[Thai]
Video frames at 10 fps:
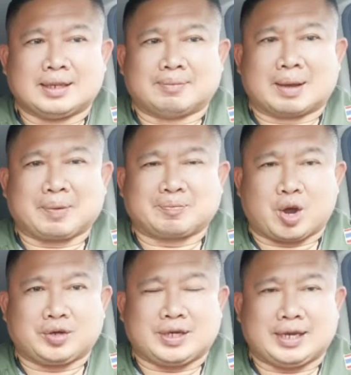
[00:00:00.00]
น้ำหนักไป
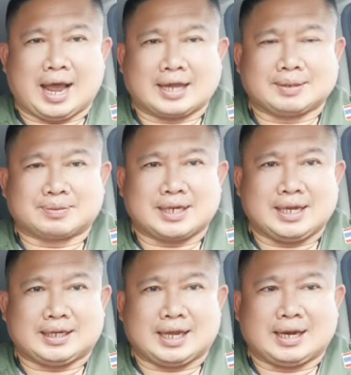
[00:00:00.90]
ปล่อย
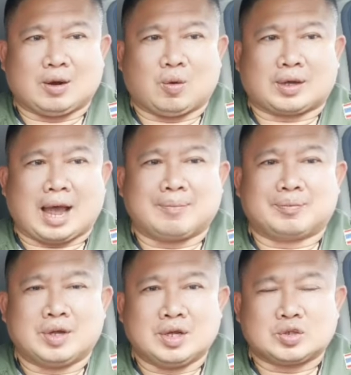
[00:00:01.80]
ที่ 54 กิโลกรัม
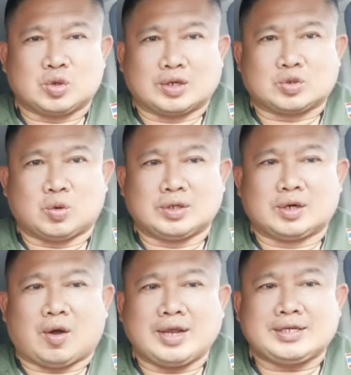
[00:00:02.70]
ส่วนสูง
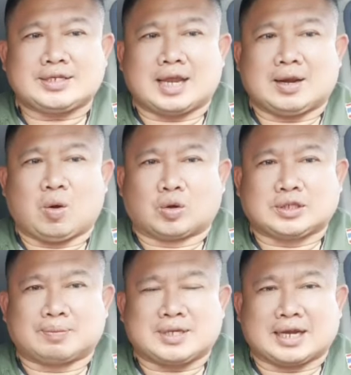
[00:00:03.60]

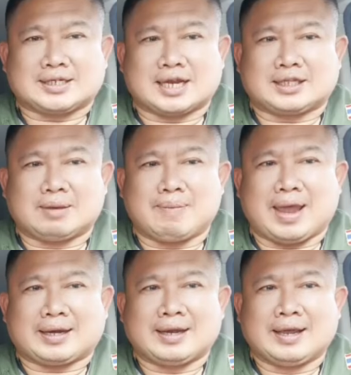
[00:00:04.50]
167เซนติเม
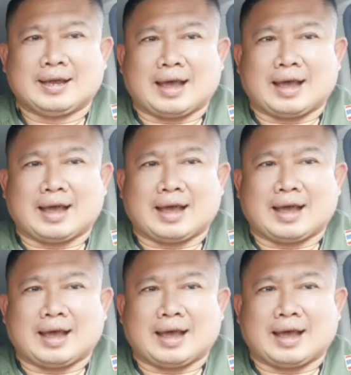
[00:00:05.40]
ตร